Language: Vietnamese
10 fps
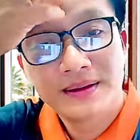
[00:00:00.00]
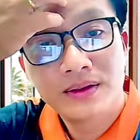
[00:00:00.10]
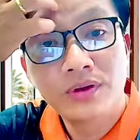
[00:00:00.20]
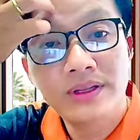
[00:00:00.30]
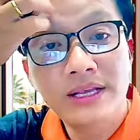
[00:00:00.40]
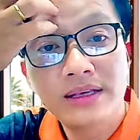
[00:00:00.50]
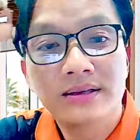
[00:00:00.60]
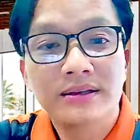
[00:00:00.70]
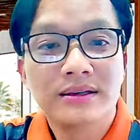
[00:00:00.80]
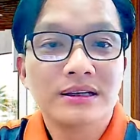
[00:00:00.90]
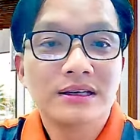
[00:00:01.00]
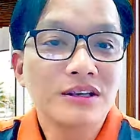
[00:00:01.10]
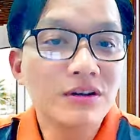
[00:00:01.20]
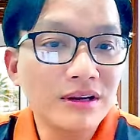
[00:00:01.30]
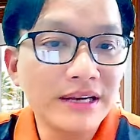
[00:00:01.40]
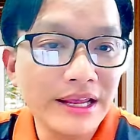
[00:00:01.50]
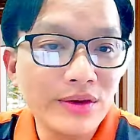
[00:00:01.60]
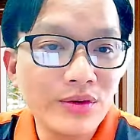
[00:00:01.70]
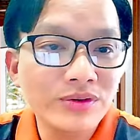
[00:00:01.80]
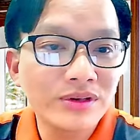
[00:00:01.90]
tuy nhiên do kênh này
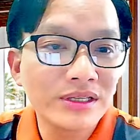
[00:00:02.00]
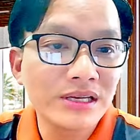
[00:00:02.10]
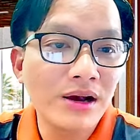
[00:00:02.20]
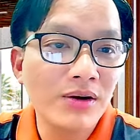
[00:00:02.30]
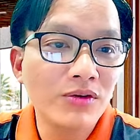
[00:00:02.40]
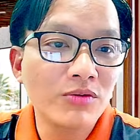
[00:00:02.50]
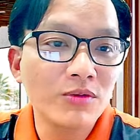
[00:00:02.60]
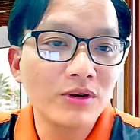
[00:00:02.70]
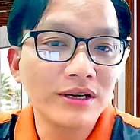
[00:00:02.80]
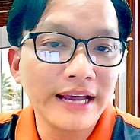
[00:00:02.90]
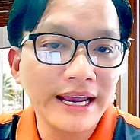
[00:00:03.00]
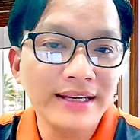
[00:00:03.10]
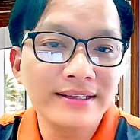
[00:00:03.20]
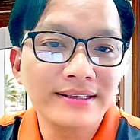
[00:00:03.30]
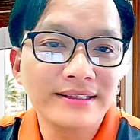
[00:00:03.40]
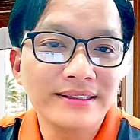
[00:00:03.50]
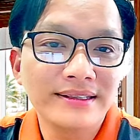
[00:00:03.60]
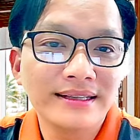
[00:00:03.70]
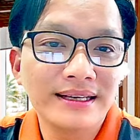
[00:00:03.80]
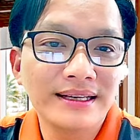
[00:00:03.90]
thuộc sở hữu của một người khác
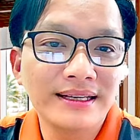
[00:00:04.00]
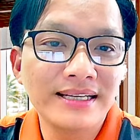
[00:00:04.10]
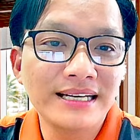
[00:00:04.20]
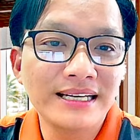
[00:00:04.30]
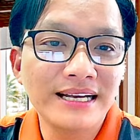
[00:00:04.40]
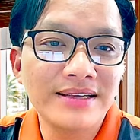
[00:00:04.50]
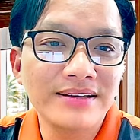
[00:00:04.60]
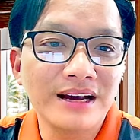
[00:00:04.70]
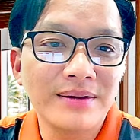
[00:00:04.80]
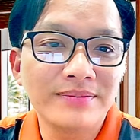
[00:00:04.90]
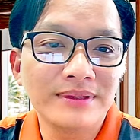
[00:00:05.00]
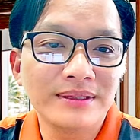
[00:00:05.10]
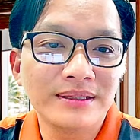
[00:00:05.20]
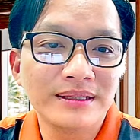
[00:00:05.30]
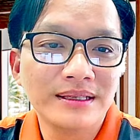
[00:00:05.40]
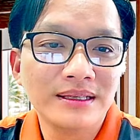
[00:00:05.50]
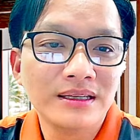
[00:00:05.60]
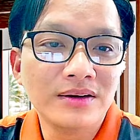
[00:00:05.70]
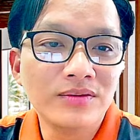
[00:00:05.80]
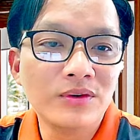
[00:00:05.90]
à, nên xảy ra trường hợp
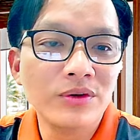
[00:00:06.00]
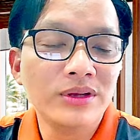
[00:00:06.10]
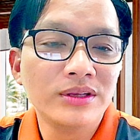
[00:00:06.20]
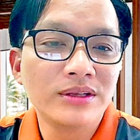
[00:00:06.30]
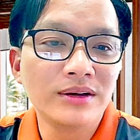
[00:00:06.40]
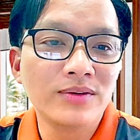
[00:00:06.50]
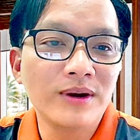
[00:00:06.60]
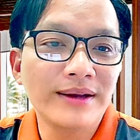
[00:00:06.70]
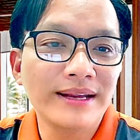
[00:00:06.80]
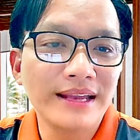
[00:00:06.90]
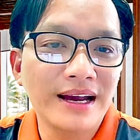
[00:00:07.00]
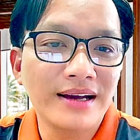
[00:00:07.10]
không vui từ hôm qua đến giờ